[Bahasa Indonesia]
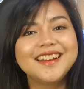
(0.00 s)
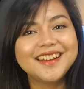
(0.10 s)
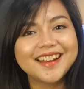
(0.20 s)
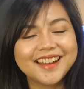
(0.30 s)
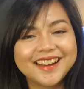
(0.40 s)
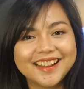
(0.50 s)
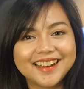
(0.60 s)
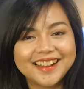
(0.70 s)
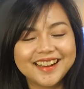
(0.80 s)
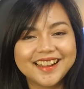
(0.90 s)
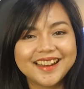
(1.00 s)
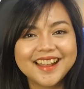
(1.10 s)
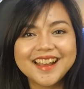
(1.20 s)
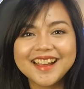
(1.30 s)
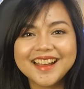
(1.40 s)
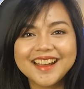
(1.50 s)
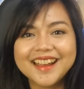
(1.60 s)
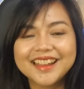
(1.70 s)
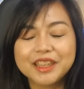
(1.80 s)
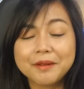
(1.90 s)
Nah, nah, nah, nah,
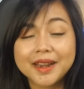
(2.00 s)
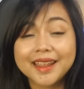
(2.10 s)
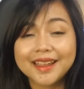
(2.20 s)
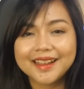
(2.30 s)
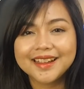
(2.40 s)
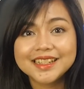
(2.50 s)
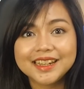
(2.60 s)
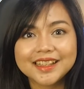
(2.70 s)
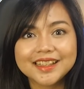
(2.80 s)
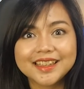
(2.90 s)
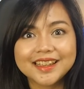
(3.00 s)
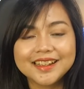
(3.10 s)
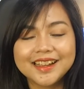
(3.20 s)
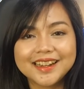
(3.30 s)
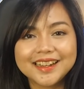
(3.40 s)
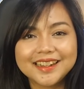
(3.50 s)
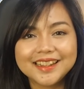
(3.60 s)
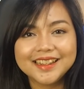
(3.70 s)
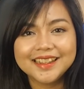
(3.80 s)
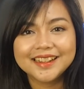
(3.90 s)
nah. Gimana ya? Ceritanya hari
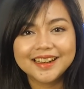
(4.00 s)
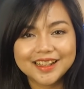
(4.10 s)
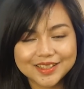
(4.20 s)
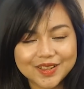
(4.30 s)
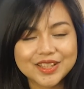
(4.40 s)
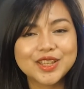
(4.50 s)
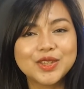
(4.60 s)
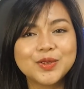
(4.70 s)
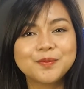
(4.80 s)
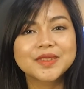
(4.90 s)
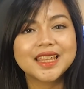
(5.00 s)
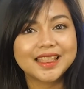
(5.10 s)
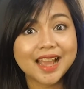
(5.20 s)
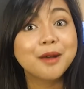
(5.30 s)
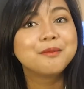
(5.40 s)
ini langsung aja yuk kita